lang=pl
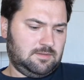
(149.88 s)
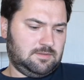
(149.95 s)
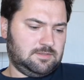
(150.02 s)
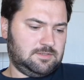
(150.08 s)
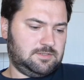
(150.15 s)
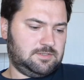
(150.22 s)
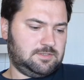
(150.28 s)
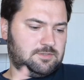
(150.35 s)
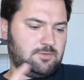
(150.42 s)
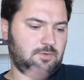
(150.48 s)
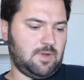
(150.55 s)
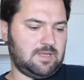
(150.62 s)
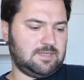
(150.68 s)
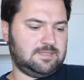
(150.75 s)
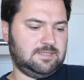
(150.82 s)

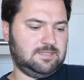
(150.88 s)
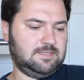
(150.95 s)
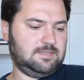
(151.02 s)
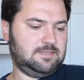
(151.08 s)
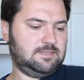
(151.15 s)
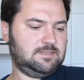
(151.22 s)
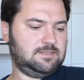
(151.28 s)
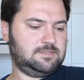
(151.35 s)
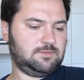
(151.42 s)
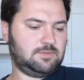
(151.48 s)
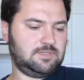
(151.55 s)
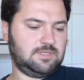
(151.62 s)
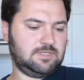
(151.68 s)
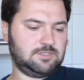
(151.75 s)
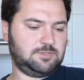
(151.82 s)
Skład
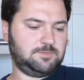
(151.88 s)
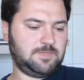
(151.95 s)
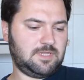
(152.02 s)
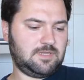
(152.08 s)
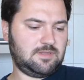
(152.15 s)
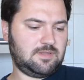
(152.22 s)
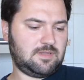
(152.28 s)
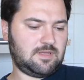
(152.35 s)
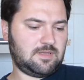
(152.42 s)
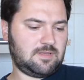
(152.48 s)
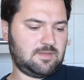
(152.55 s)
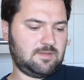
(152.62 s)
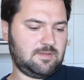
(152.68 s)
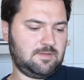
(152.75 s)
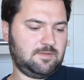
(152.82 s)
słody jęczmienny,
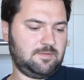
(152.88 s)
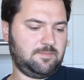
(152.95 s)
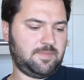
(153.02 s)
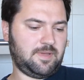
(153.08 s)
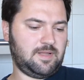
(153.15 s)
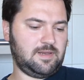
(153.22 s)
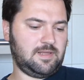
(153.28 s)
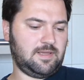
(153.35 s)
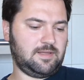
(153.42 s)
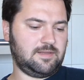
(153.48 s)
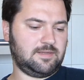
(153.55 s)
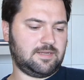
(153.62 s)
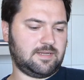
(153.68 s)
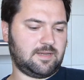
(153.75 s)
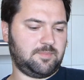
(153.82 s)
pale
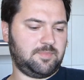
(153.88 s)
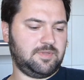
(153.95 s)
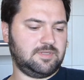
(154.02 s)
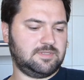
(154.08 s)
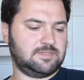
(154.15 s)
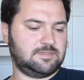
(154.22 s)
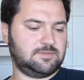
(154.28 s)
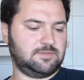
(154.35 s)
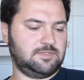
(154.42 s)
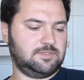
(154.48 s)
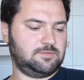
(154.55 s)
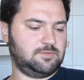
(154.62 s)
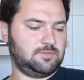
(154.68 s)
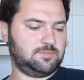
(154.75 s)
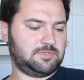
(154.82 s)
ale carapils i
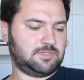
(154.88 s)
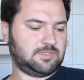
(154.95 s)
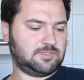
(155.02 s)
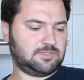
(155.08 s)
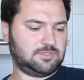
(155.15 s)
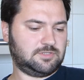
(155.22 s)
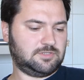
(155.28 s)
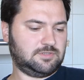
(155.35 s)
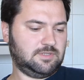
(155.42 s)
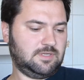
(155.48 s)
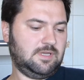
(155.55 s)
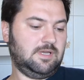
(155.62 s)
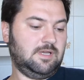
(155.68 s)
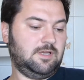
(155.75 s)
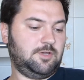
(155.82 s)
słód pszeniczny.
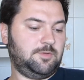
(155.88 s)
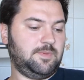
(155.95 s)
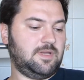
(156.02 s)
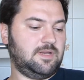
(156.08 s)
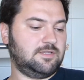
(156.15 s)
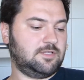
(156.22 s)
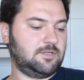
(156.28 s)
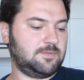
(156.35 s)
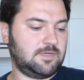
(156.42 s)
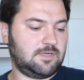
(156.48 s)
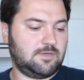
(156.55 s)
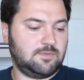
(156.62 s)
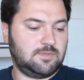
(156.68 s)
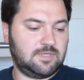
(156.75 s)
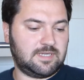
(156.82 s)
Chmiele
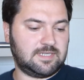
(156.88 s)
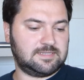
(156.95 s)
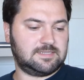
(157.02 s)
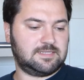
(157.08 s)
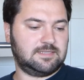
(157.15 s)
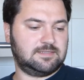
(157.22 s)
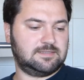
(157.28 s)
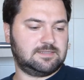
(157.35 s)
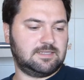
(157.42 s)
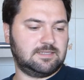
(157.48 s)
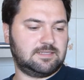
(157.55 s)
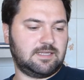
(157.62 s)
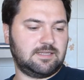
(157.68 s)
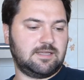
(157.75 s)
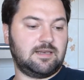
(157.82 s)
Tomahawk, Cascade
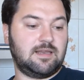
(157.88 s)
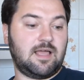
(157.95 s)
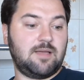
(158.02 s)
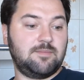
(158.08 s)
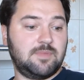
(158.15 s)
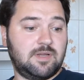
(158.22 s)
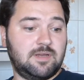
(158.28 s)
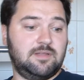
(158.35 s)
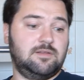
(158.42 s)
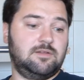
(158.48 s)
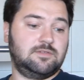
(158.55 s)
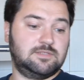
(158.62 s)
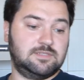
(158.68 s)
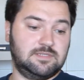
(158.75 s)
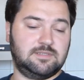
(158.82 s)
Centennial,
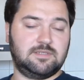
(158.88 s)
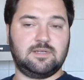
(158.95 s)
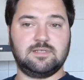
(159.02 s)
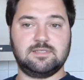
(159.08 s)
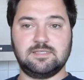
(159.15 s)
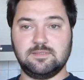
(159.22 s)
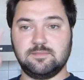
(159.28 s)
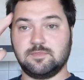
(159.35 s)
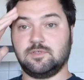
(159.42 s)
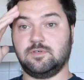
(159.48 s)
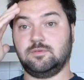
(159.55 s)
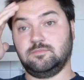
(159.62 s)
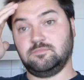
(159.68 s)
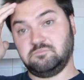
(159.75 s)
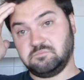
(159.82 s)
Amarillo, Citra,
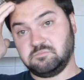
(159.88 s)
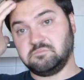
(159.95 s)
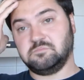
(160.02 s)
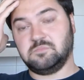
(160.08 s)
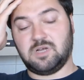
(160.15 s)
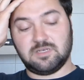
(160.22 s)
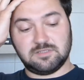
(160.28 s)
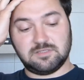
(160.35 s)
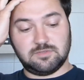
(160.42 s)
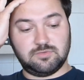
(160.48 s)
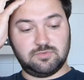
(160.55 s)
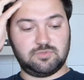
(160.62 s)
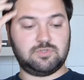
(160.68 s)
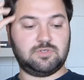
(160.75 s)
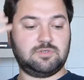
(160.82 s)
Simcoe. Bardzo
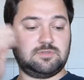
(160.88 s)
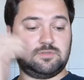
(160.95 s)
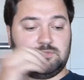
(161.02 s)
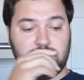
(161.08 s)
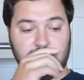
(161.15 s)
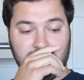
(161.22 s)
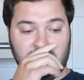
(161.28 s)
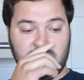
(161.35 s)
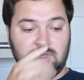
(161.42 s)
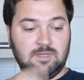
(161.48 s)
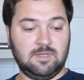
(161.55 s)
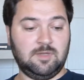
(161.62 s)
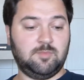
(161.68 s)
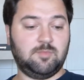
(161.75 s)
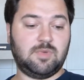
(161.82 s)
dużo,
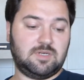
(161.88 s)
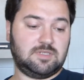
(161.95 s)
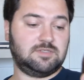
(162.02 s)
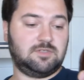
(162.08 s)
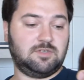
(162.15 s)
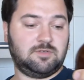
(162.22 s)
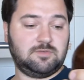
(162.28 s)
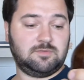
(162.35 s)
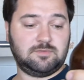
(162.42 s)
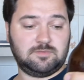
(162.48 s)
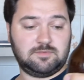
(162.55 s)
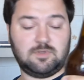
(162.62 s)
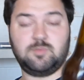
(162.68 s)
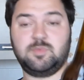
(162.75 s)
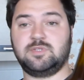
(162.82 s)
bardzo
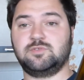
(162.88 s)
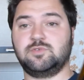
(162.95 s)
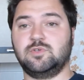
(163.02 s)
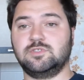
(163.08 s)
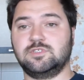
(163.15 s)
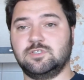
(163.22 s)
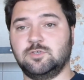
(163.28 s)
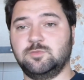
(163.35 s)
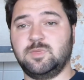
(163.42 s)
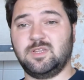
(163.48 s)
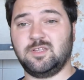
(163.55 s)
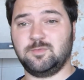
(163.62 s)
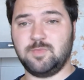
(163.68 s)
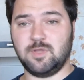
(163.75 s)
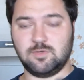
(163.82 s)
obiecujących odmian
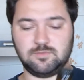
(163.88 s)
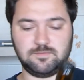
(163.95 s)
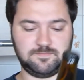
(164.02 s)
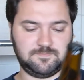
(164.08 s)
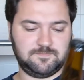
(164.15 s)
chmielu.